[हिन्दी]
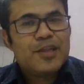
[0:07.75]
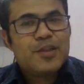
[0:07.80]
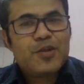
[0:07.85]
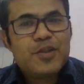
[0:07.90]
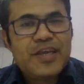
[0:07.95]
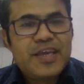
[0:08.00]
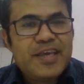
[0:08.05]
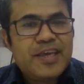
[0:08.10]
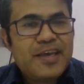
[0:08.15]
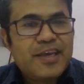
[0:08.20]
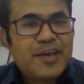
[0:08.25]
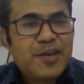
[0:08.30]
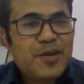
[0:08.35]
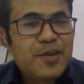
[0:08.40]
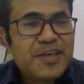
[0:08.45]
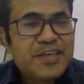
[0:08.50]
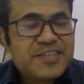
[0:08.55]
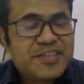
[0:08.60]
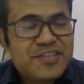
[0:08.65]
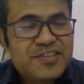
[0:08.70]
तो देखिए
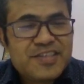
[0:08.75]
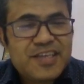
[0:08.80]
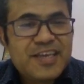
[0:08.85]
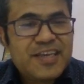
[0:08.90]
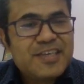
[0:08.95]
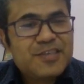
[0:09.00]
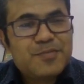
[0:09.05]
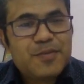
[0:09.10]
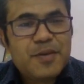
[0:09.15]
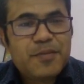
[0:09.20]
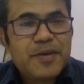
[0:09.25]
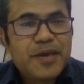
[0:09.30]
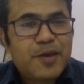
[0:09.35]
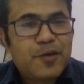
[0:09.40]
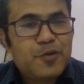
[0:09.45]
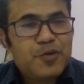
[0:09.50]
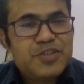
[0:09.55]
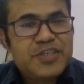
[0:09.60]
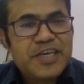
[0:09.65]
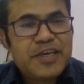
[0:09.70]
इस सीरीज़ में मैं
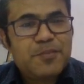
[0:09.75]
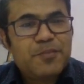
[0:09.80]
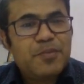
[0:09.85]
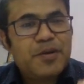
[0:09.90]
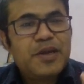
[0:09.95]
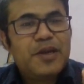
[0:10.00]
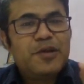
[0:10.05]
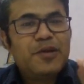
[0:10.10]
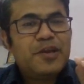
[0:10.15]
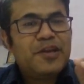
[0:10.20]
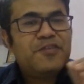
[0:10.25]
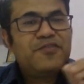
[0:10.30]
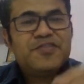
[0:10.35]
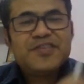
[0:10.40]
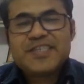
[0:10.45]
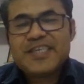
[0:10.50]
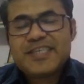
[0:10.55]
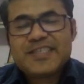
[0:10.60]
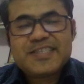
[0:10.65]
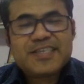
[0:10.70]
कुछ एक पर्टिकुलर
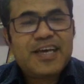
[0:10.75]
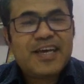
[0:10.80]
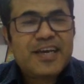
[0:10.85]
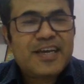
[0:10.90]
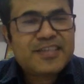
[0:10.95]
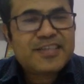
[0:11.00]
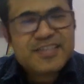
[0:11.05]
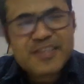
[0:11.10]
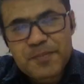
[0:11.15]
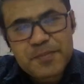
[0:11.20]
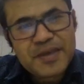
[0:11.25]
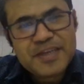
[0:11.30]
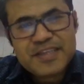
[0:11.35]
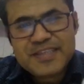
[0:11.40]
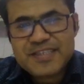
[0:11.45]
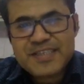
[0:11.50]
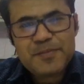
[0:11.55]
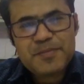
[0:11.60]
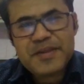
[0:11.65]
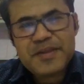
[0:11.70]
फिज़िक्स का सब
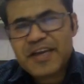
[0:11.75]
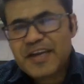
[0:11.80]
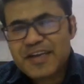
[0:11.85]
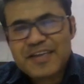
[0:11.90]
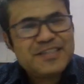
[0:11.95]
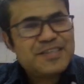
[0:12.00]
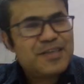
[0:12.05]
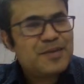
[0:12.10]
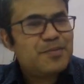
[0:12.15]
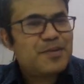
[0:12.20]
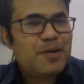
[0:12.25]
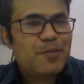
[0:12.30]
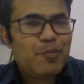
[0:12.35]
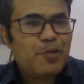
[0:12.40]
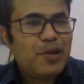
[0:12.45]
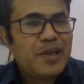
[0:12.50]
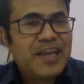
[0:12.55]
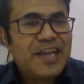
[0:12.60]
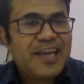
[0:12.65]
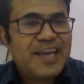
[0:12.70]
कंसेप्ट या कंसेप्ट आप
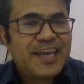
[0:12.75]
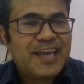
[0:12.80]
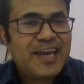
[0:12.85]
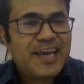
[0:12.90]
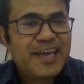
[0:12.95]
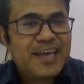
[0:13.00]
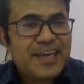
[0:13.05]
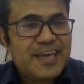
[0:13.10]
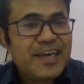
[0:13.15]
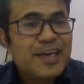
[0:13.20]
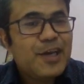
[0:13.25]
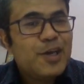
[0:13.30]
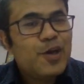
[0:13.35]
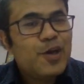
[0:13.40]
बोले लेके आएंगे